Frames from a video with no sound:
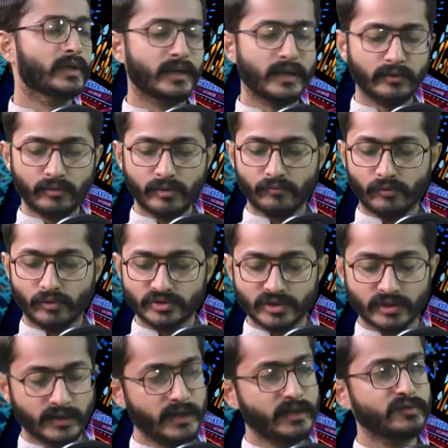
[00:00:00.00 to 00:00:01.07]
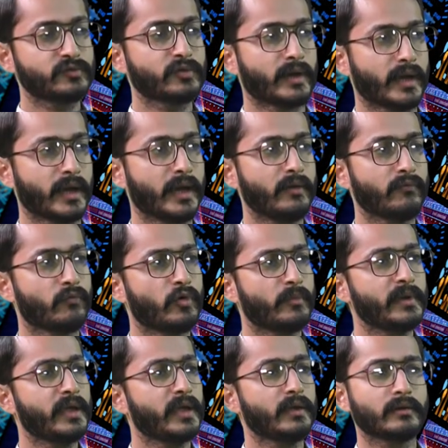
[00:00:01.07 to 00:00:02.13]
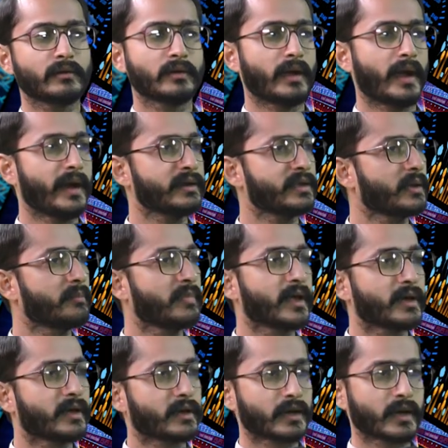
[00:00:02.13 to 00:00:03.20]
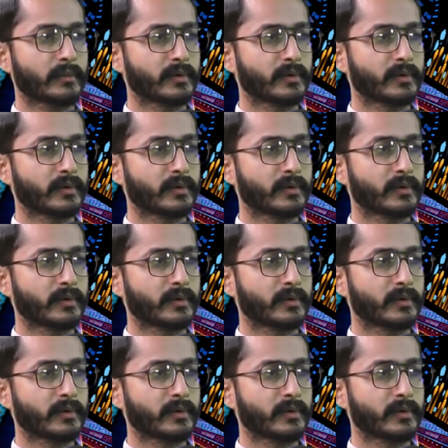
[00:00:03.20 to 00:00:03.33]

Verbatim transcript: है ना कि वो जर्नलिस्ट जो है वो भी एक एक्टिव प्ले कर रहा है